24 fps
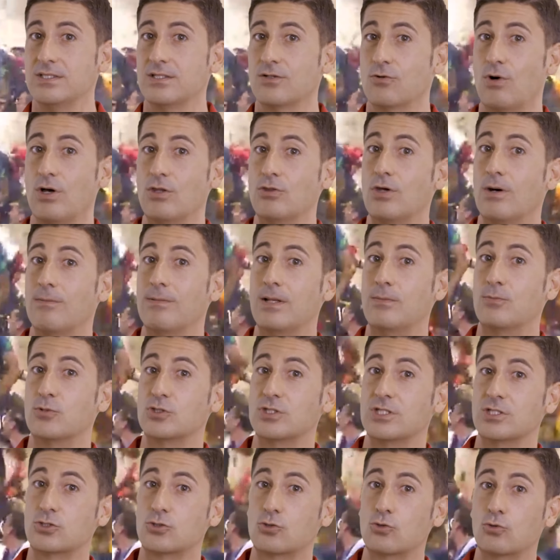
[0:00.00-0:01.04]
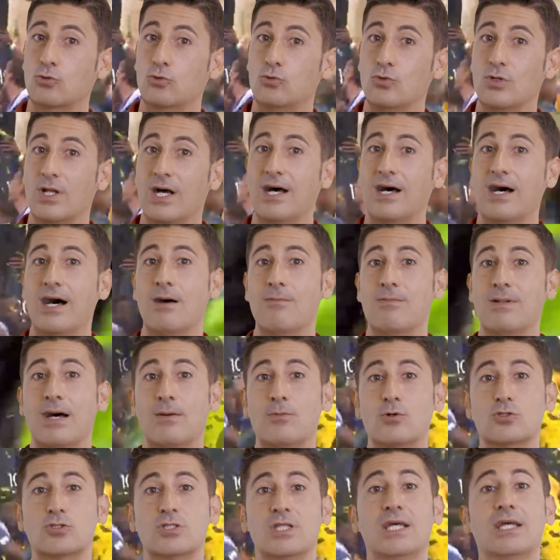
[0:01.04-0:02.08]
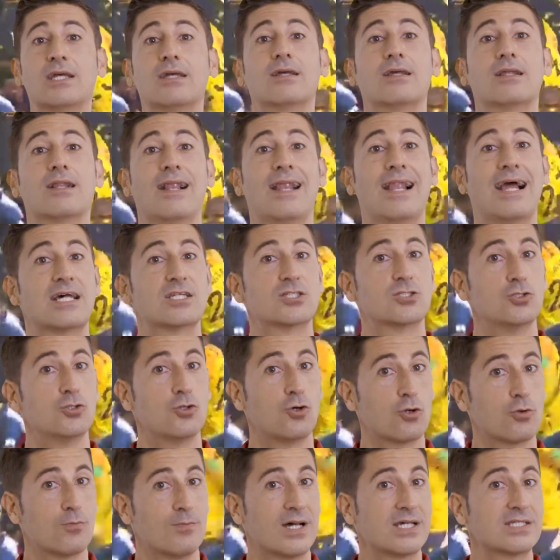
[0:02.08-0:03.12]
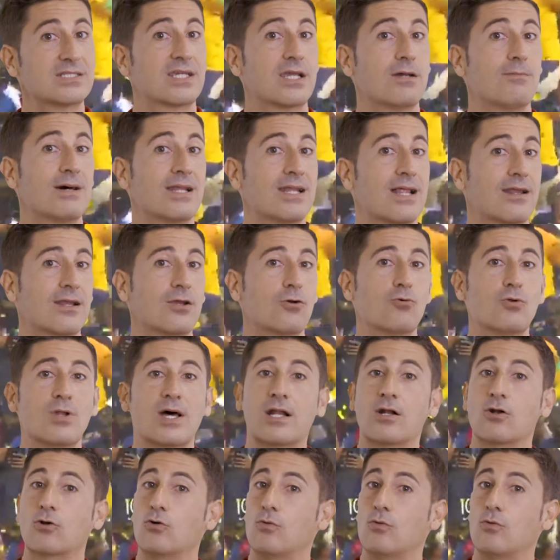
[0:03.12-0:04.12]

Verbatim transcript: cuando hablemos de estructura, hablamos de las normas que van a regular el